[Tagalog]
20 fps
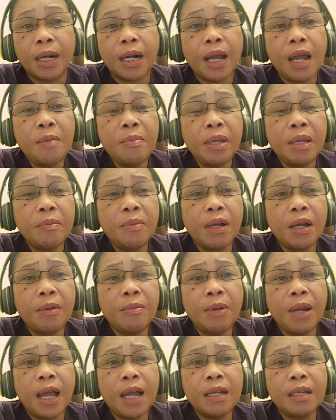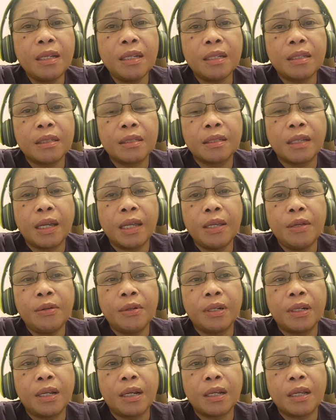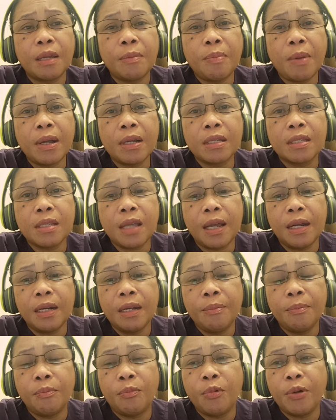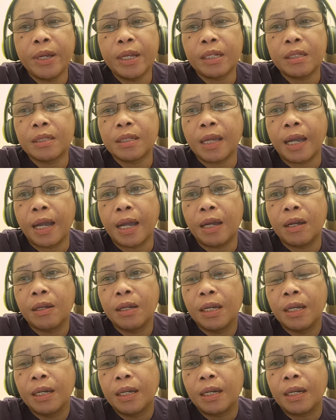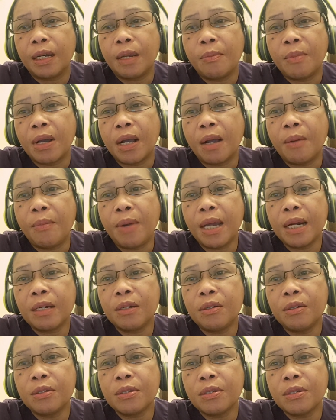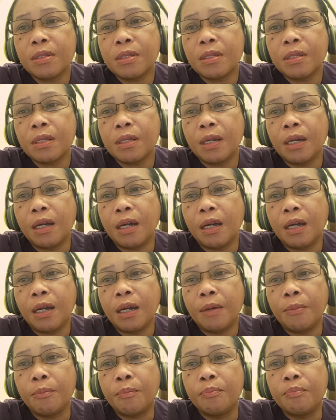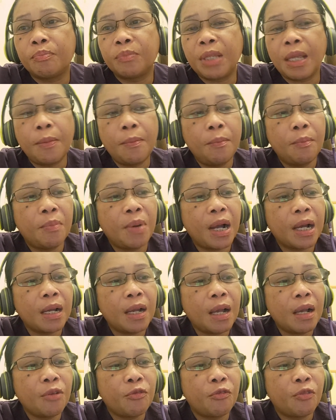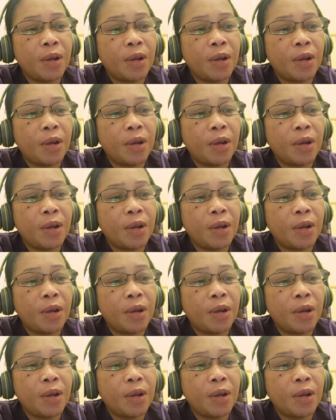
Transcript: Maraming mga vloggers ngayon na nakipagsanib puwersa ng mga Marcos uh, ah, Team Bangag